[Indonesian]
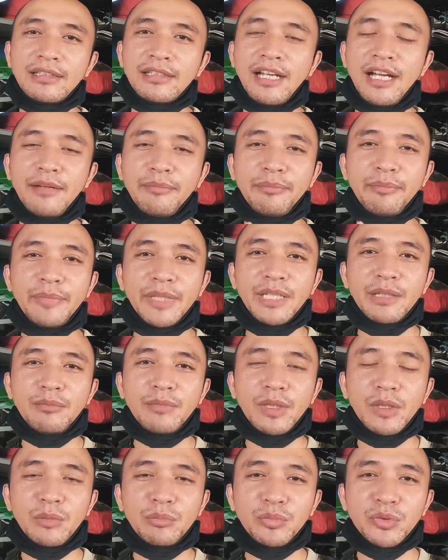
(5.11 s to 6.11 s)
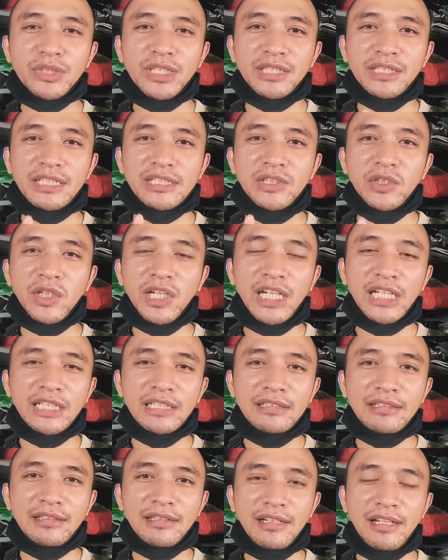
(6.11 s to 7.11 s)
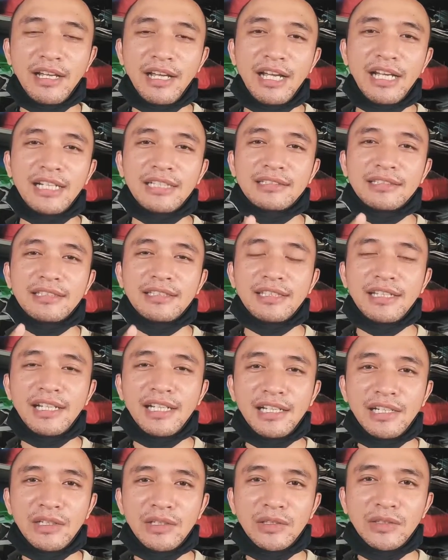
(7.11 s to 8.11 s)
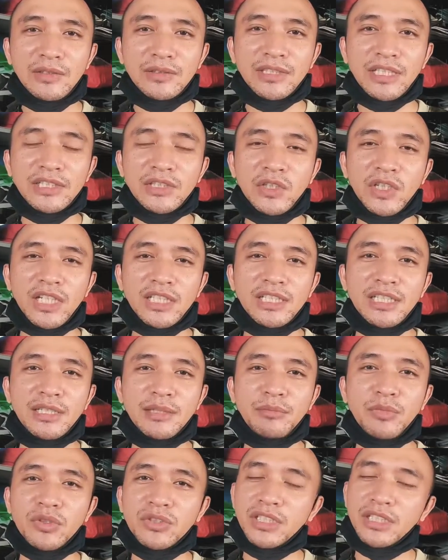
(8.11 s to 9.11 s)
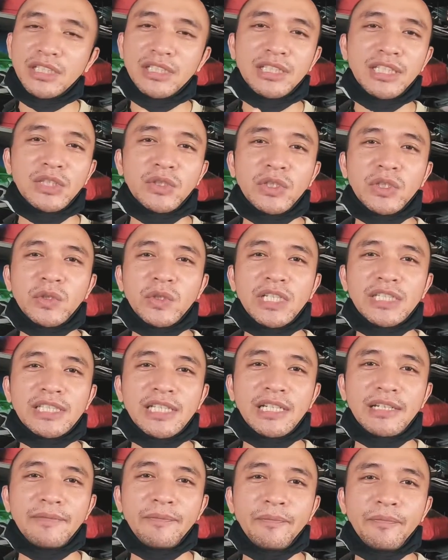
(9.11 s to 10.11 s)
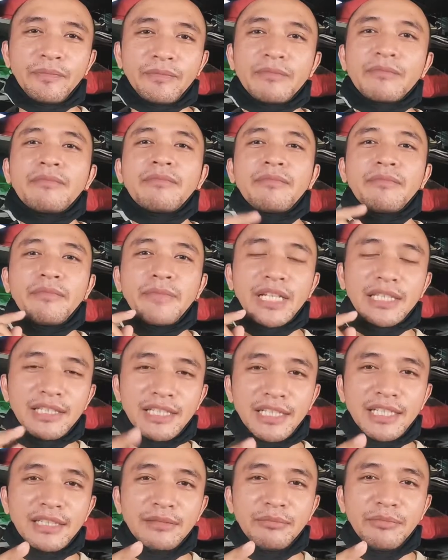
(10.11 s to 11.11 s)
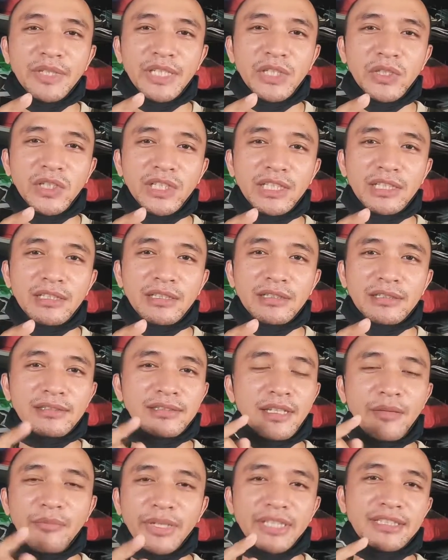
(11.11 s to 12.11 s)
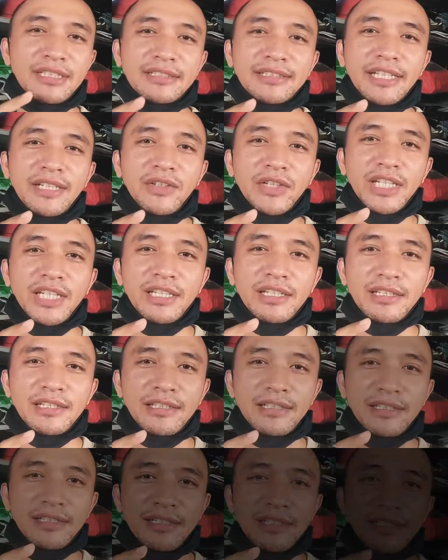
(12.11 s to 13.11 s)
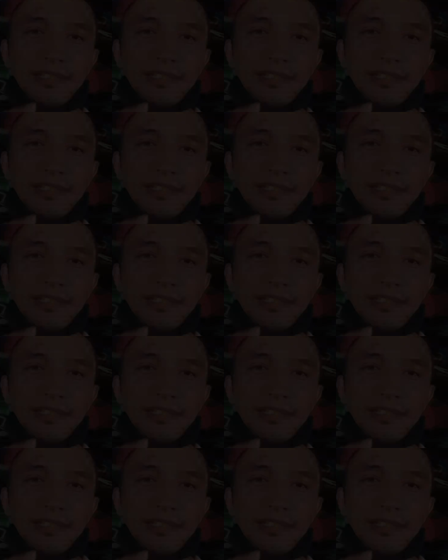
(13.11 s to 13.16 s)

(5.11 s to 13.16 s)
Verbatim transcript: tapi belum punya tas joran atau tas jorannya bosen gitu-gitu aja. Pantengin video ini sampai selesai, oke? Okay?